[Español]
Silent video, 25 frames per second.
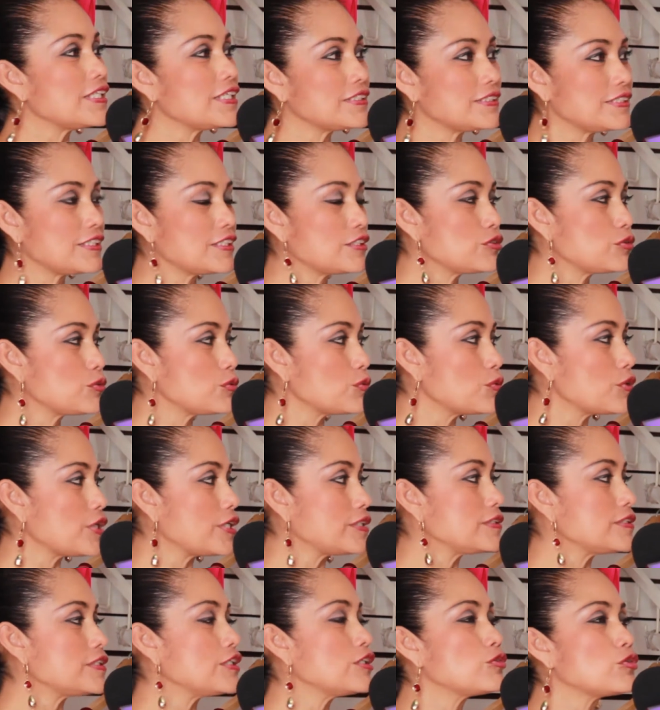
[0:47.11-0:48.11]
las
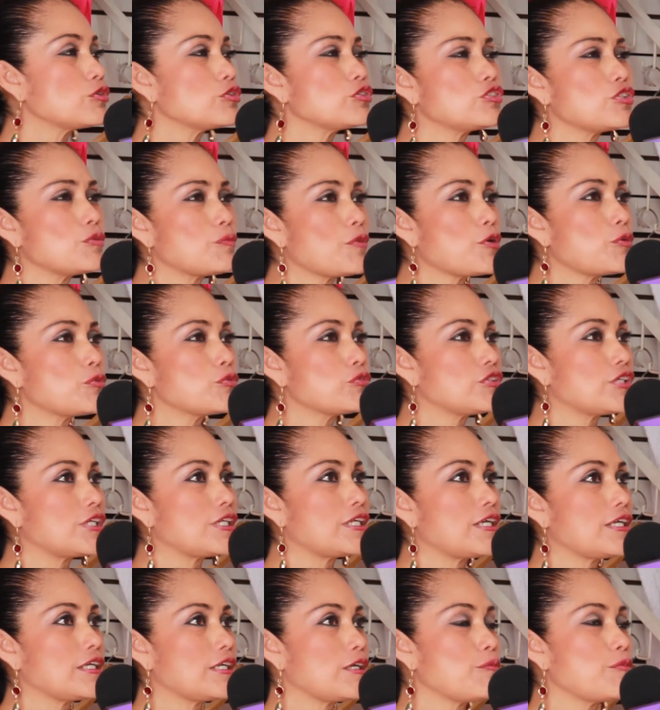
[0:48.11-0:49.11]
texturas, y entonces sí me
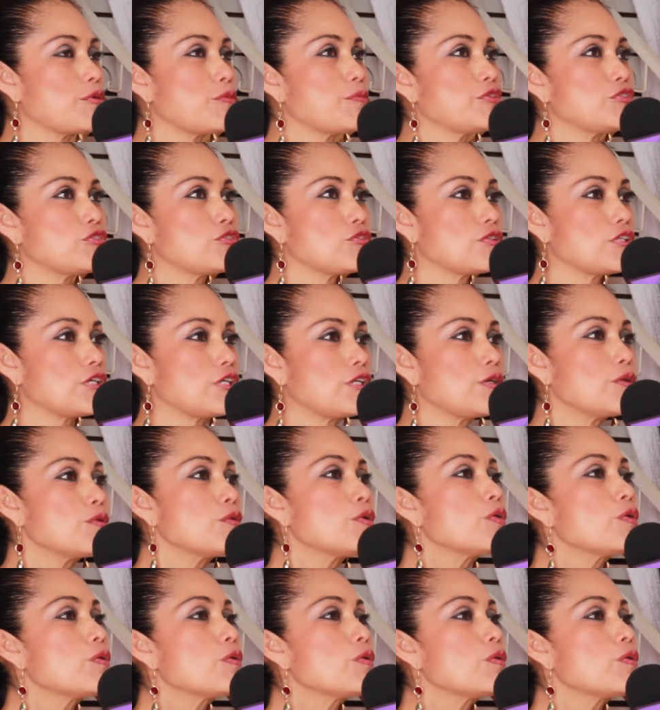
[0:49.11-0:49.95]
gustaría que me mencionara